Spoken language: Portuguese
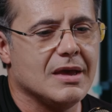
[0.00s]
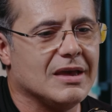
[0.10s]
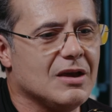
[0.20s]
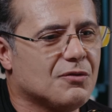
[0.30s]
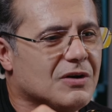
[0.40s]

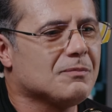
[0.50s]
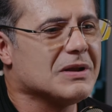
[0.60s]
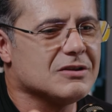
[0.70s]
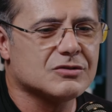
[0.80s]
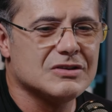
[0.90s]
E eu falo para
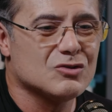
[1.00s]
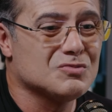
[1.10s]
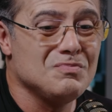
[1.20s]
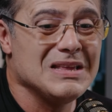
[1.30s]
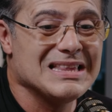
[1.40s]
Deus, Deus,
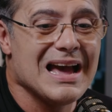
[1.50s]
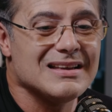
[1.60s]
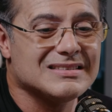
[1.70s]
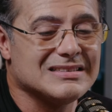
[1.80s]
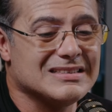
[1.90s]
me dá
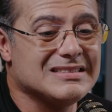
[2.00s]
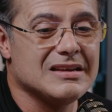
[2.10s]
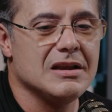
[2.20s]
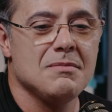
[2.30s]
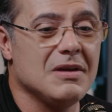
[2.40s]
esse
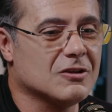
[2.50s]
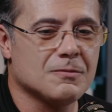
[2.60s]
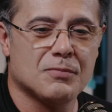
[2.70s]
discernimento,